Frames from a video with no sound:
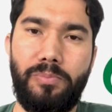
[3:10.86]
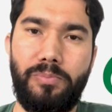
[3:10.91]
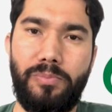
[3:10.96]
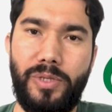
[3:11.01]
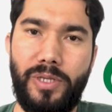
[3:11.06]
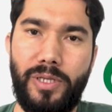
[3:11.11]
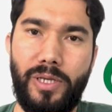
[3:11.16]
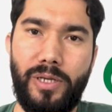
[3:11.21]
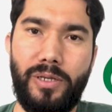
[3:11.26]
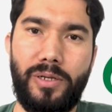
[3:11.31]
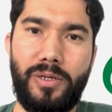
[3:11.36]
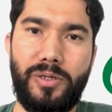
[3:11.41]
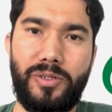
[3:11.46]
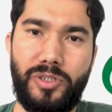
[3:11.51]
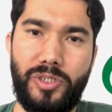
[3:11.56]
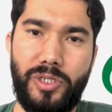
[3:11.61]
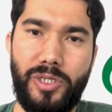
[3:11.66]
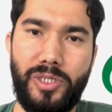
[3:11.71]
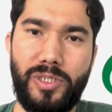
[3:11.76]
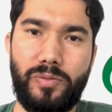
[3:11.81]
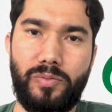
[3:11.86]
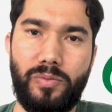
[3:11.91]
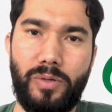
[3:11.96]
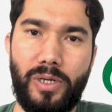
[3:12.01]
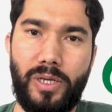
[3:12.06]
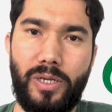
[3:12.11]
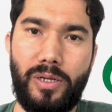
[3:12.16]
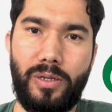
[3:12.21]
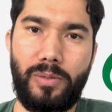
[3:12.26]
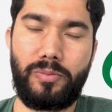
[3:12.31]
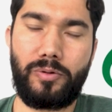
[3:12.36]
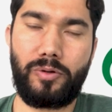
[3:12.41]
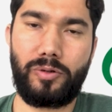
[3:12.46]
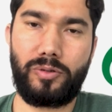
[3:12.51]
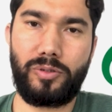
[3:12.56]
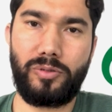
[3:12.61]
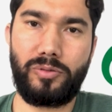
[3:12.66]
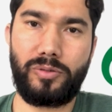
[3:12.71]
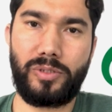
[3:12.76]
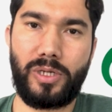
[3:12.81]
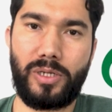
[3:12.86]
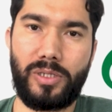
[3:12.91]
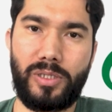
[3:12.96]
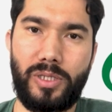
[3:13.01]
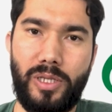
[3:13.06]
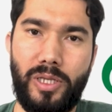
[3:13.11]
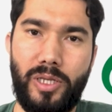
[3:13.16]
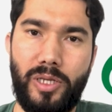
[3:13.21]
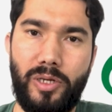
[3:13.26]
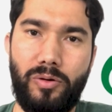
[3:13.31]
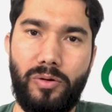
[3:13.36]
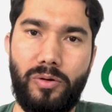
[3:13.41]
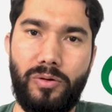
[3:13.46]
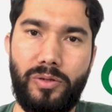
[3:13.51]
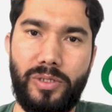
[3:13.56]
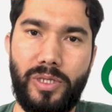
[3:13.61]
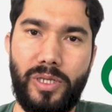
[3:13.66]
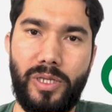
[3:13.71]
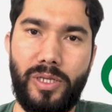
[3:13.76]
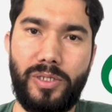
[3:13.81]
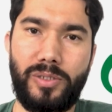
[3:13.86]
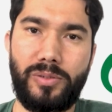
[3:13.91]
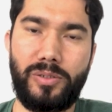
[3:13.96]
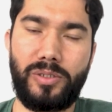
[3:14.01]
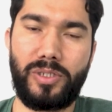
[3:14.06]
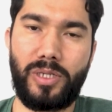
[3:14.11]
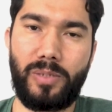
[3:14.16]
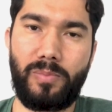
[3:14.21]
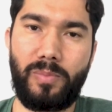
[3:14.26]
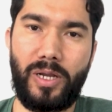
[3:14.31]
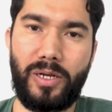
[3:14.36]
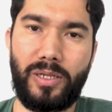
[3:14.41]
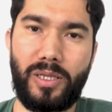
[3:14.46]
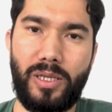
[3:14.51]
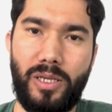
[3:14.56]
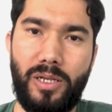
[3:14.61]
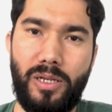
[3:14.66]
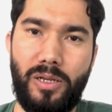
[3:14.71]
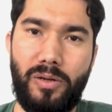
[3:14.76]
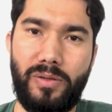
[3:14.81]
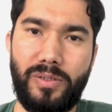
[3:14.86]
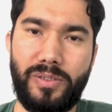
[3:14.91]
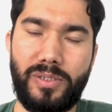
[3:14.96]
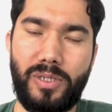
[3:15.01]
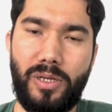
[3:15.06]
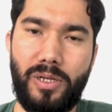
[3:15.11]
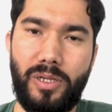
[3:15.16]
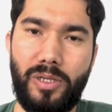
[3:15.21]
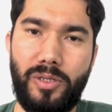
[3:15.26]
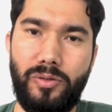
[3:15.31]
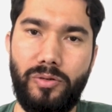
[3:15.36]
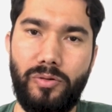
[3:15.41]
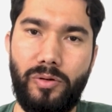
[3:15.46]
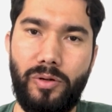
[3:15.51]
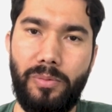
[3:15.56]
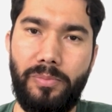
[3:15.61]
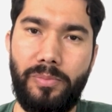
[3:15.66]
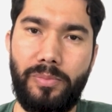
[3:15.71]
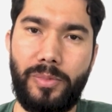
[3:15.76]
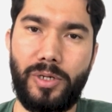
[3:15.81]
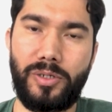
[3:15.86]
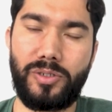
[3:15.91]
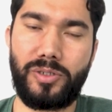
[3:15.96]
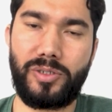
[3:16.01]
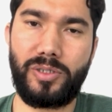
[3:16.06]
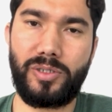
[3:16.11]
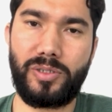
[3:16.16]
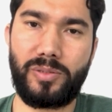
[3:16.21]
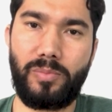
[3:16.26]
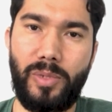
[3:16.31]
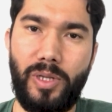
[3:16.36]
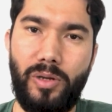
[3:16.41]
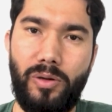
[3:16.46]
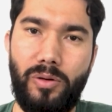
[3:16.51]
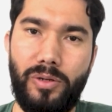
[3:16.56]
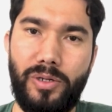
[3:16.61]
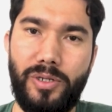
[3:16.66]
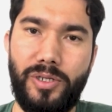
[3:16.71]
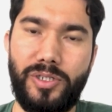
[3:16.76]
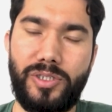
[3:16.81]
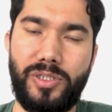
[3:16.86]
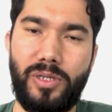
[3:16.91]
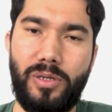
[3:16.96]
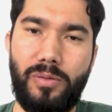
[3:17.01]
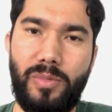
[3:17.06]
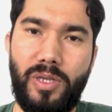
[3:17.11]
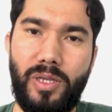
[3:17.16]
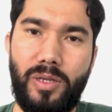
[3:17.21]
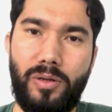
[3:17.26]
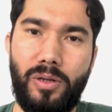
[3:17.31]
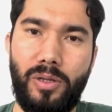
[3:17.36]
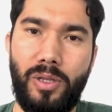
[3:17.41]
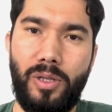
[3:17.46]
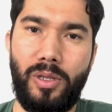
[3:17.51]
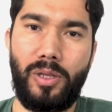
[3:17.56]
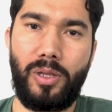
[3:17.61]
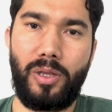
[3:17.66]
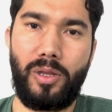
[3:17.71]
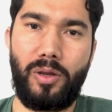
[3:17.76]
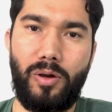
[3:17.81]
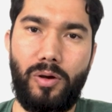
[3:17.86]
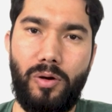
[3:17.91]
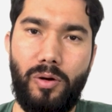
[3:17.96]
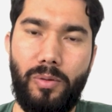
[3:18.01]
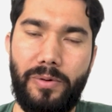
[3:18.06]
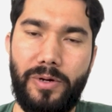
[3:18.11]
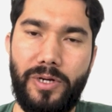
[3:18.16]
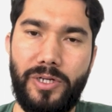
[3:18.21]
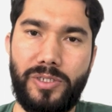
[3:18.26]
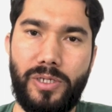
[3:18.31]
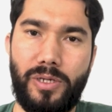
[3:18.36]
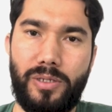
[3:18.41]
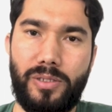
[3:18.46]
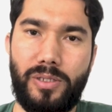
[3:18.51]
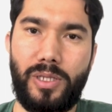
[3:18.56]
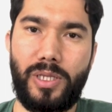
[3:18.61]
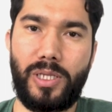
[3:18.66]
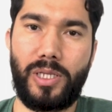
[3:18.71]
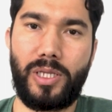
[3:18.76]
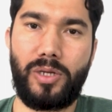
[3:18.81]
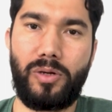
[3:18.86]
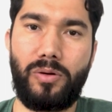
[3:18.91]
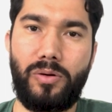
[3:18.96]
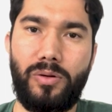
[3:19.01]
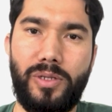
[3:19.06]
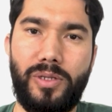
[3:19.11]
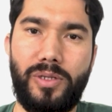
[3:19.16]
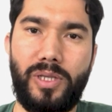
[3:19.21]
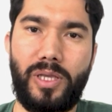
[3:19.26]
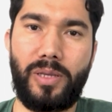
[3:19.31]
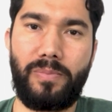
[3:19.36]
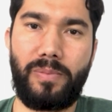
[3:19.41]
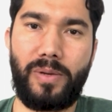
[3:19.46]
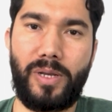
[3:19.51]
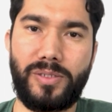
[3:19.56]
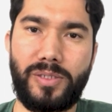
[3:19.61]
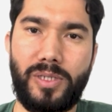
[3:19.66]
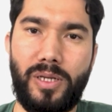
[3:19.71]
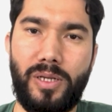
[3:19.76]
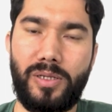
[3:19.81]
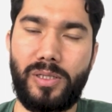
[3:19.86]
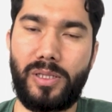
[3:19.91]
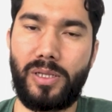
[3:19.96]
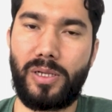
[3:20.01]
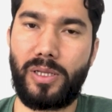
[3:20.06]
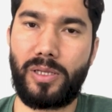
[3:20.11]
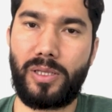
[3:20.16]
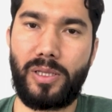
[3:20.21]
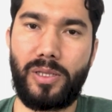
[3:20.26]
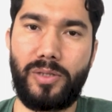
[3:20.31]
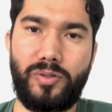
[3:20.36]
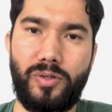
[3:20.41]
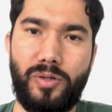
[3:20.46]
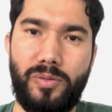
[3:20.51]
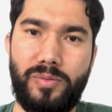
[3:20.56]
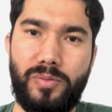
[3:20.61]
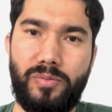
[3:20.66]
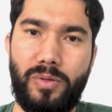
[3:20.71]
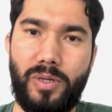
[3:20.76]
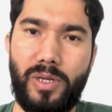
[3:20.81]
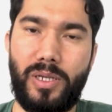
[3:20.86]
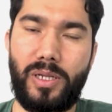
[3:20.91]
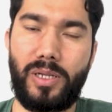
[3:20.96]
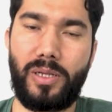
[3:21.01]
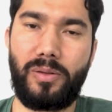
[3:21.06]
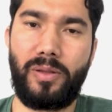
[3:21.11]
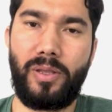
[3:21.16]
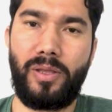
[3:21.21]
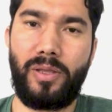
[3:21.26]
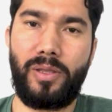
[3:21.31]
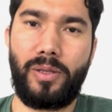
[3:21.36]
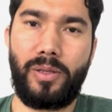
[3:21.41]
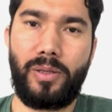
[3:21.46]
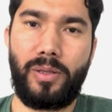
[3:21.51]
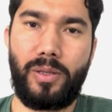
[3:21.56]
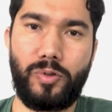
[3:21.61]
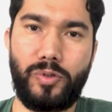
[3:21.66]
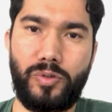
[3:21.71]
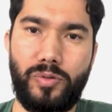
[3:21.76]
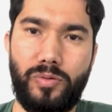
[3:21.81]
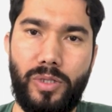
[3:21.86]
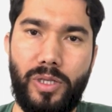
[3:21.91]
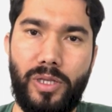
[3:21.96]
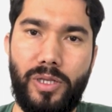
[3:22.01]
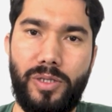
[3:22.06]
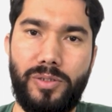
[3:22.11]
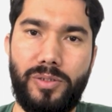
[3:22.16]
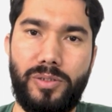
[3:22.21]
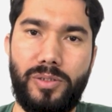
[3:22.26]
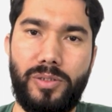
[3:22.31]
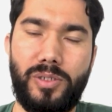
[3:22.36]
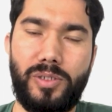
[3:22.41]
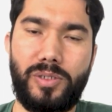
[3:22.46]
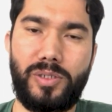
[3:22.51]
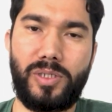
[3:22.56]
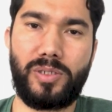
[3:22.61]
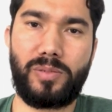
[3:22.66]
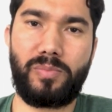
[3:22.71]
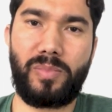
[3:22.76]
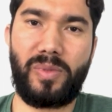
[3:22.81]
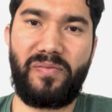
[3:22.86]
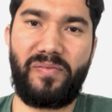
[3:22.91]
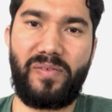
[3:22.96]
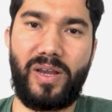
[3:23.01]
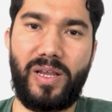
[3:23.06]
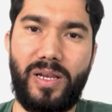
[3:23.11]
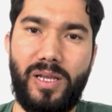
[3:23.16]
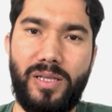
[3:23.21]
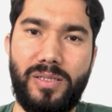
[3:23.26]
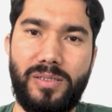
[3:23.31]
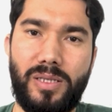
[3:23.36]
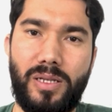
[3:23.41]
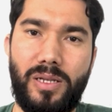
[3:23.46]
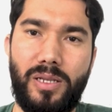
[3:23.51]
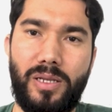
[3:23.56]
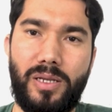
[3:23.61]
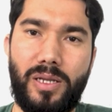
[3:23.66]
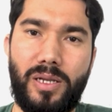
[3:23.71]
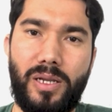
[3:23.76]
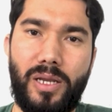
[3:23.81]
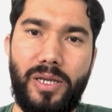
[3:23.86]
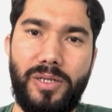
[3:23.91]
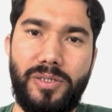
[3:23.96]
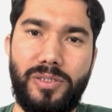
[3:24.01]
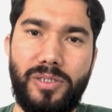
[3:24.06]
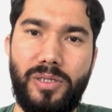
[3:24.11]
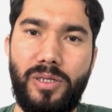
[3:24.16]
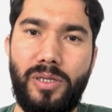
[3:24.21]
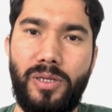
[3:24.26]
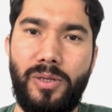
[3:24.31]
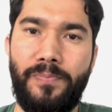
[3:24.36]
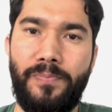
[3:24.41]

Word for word: बियर ड्रिंक्स वगैरह प्रोड्यूस करते हैं और ये डेनमार्क के अलावा सारे यूरोप कंट्रीज़ में और एशिया में ऑपरेट करते हैं और इनके पास हर तरह के जॉब्स वगैरह मौजूद है जिसमें फाइनेंस से लेकर आई